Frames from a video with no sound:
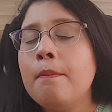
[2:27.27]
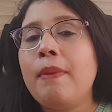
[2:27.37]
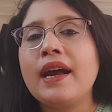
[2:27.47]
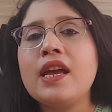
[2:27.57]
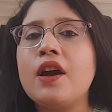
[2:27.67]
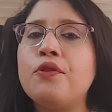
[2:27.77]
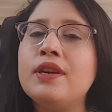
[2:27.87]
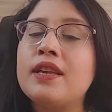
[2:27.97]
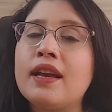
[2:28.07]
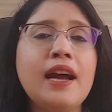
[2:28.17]
बाकी
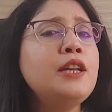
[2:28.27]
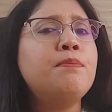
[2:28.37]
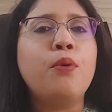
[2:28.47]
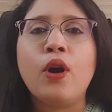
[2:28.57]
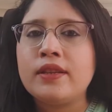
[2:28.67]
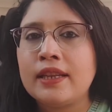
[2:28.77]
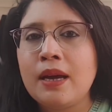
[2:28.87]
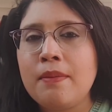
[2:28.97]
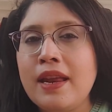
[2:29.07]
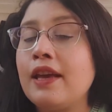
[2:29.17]
कंट्रीज़ के क्लाइंट्स बहुत
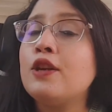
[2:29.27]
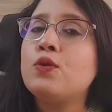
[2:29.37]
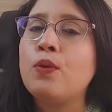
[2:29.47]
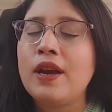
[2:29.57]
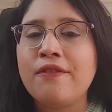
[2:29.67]
ज़्यादा मिलेंगे सो so,